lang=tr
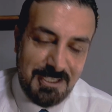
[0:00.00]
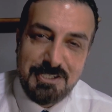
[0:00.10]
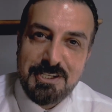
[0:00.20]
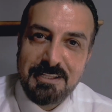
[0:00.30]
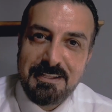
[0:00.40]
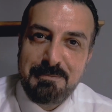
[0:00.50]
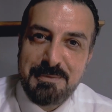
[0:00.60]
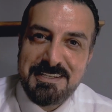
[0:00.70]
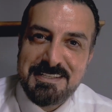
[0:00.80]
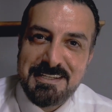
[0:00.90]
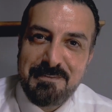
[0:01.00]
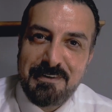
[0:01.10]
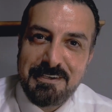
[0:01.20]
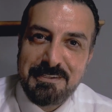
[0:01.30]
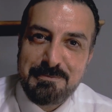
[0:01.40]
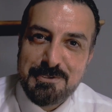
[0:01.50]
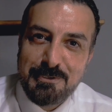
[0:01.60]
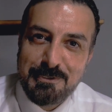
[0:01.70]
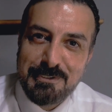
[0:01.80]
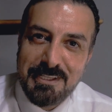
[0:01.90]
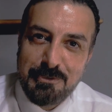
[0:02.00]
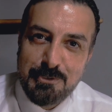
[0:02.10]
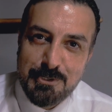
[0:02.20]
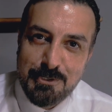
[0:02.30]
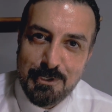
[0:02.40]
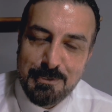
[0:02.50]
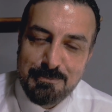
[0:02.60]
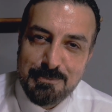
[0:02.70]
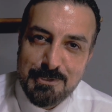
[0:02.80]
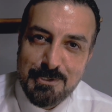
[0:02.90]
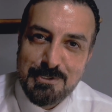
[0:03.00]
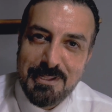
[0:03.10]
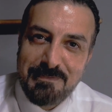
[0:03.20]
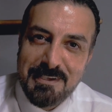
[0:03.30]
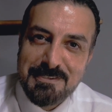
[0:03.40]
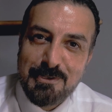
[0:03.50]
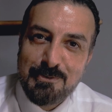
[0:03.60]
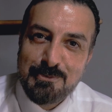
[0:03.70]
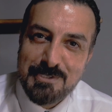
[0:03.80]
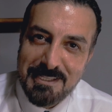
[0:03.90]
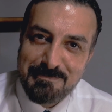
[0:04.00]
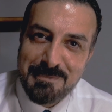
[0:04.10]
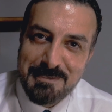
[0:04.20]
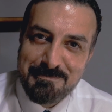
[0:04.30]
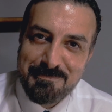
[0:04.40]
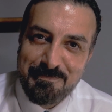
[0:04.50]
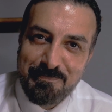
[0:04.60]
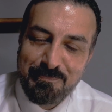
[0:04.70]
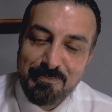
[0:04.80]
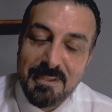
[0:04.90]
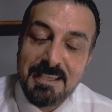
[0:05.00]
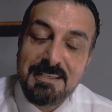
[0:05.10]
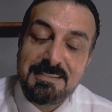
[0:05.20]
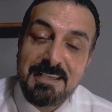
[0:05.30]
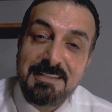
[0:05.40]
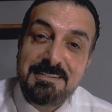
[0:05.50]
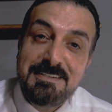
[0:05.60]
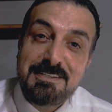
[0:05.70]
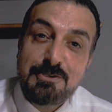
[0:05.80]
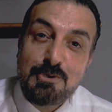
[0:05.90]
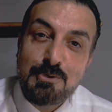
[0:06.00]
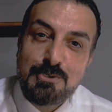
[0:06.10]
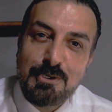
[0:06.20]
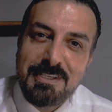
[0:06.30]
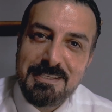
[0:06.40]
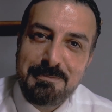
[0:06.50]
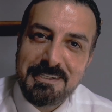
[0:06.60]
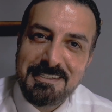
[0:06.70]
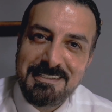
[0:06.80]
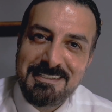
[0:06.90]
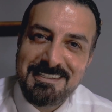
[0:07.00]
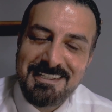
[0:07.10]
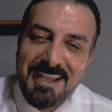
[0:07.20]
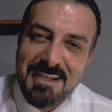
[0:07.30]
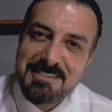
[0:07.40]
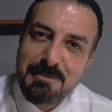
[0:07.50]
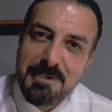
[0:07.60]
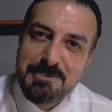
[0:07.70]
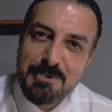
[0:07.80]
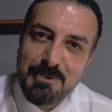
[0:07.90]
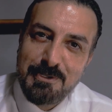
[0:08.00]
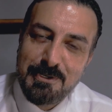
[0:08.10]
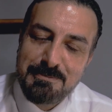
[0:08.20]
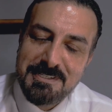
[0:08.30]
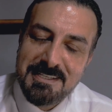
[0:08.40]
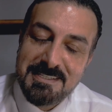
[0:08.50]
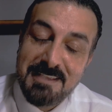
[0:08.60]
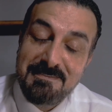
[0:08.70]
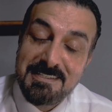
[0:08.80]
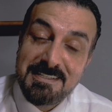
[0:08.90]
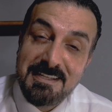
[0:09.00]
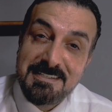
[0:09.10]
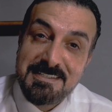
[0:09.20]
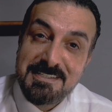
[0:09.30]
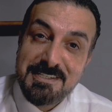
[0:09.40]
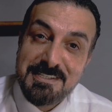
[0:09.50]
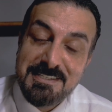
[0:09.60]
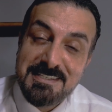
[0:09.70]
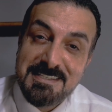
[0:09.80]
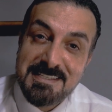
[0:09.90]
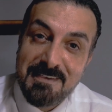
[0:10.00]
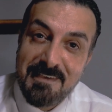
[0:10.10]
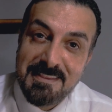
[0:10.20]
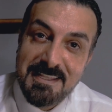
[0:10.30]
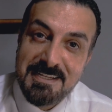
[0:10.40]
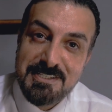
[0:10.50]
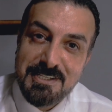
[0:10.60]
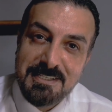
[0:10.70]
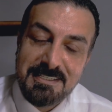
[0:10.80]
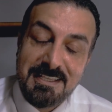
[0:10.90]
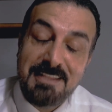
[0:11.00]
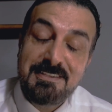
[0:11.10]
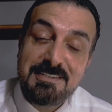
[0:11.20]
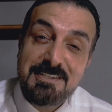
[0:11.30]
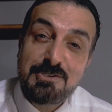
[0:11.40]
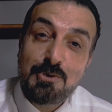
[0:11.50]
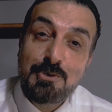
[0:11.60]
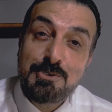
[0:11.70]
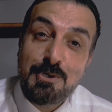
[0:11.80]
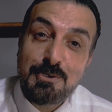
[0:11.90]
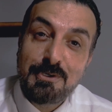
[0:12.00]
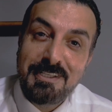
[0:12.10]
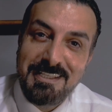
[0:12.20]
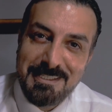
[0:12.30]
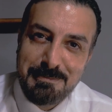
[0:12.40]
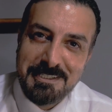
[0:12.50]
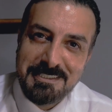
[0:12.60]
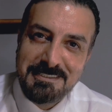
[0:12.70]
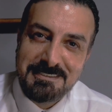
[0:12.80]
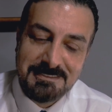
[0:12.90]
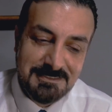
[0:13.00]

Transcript: İnşallah birisine faydamız olur diye düşünüyorum. Sözü de fazla uzatmayayım. Kendinize çok çok iyi bakın. Her zaman söylüyorum size sevdikleriniz için, sizi sevenler için kendinize çok çok iyi bakın.